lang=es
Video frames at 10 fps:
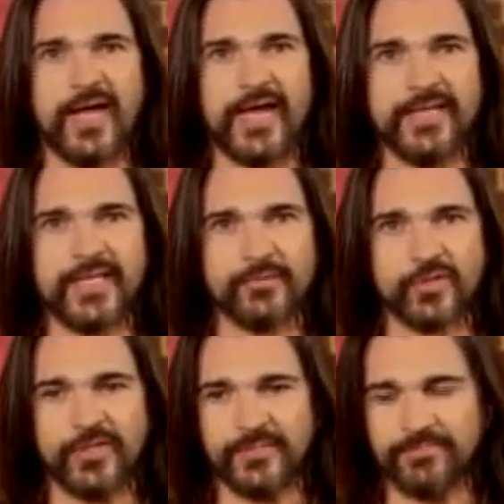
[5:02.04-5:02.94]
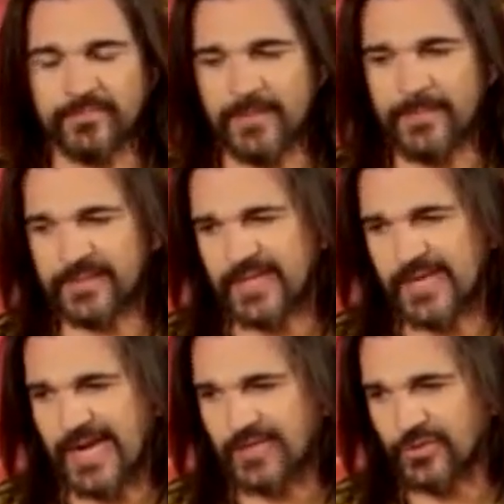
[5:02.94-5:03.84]
Ahí, digamos que de parte de
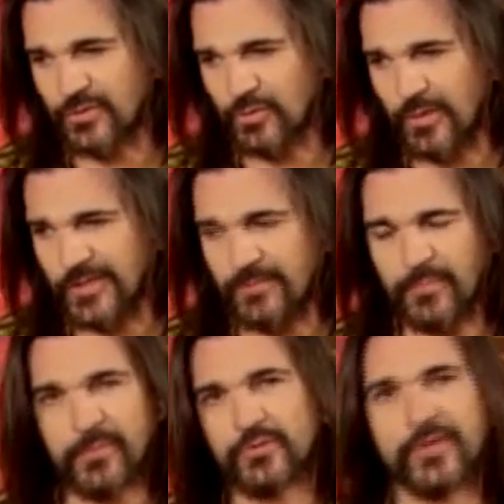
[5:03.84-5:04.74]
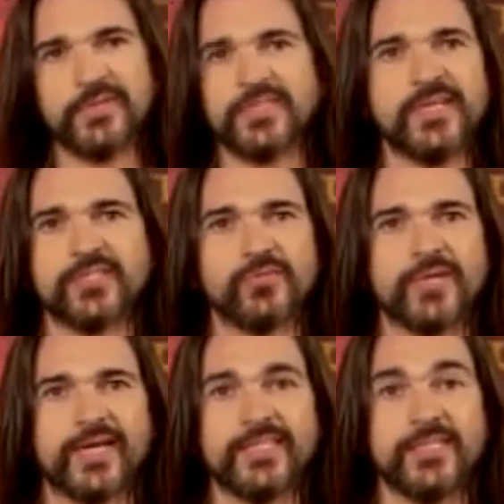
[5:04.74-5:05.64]
Cacho y todo el equipo, pues una investigación
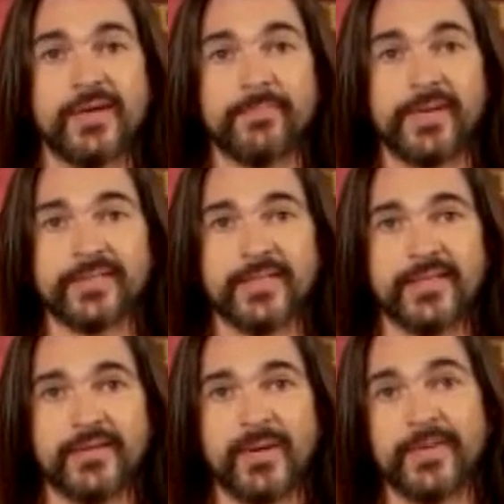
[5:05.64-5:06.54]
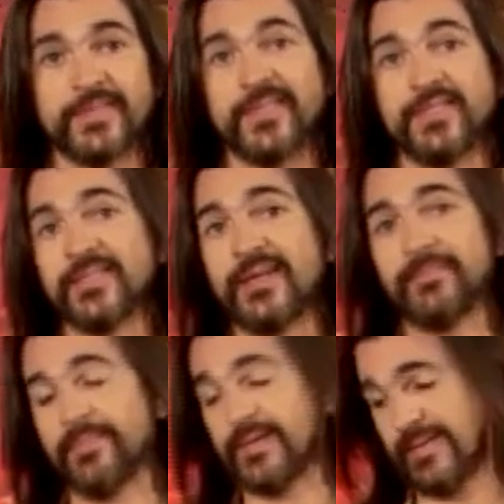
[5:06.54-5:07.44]
clarísima de parte de Irma Martínez en la
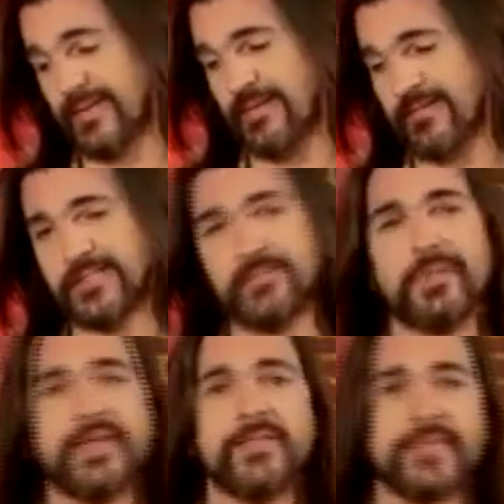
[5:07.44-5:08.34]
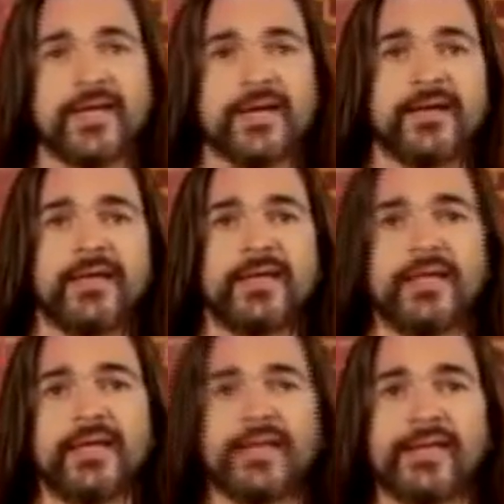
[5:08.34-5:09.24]
parte de la vestimenta,
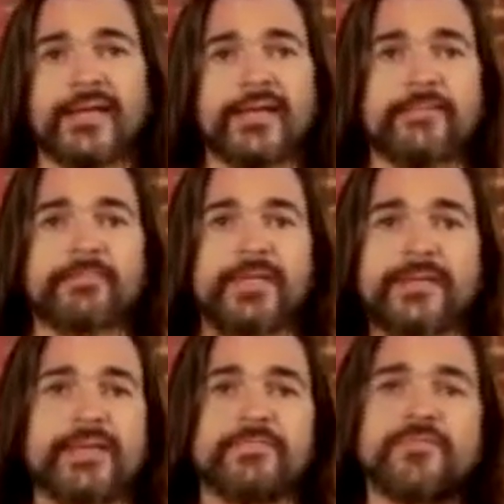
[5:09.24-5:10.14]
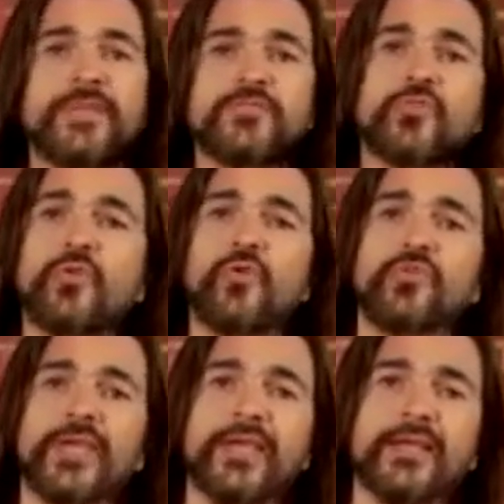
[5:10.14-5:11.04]
eh, eh, en fin, todo lo
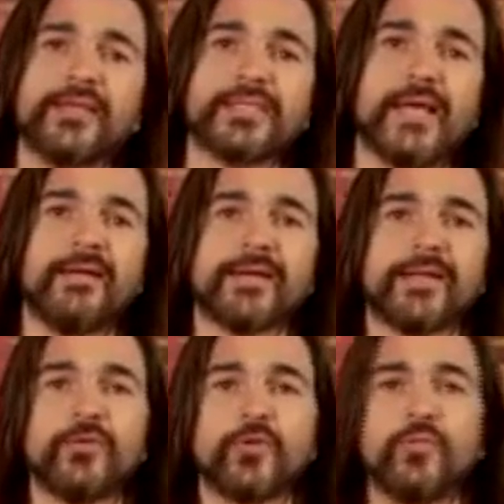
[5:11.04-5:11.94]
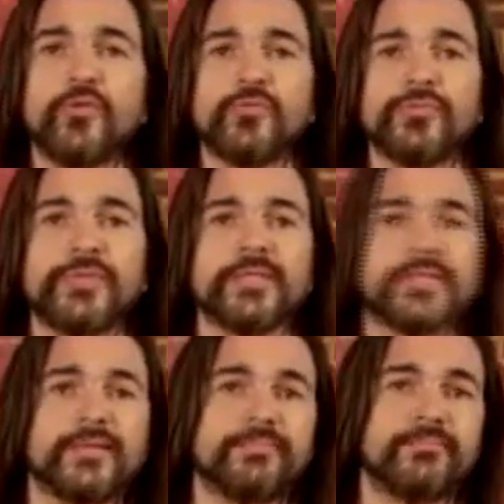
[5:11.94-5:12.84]
que estaba alrededor como de
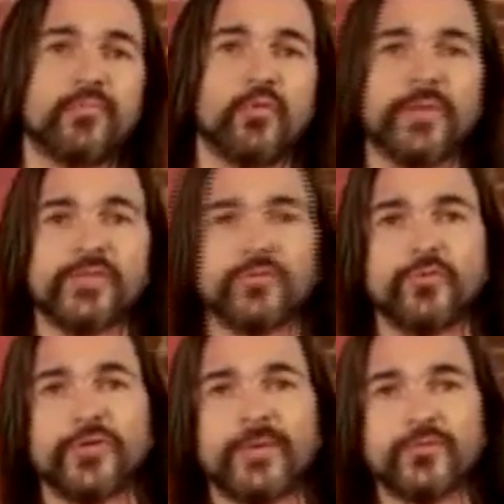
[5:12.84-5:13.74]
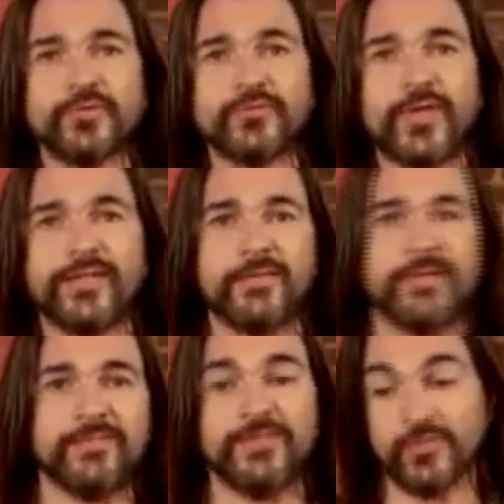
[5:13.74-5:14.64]
este momento, digamos, a
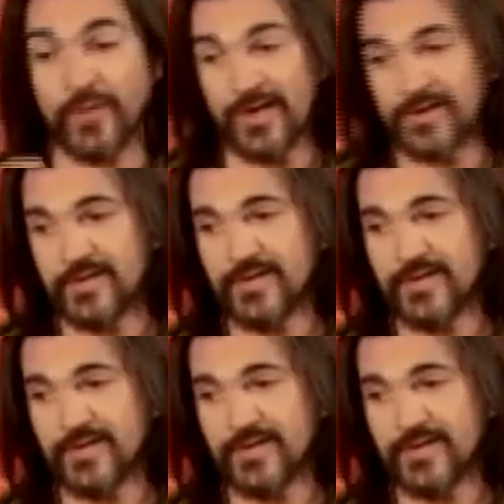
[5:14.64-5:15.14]
nivel visual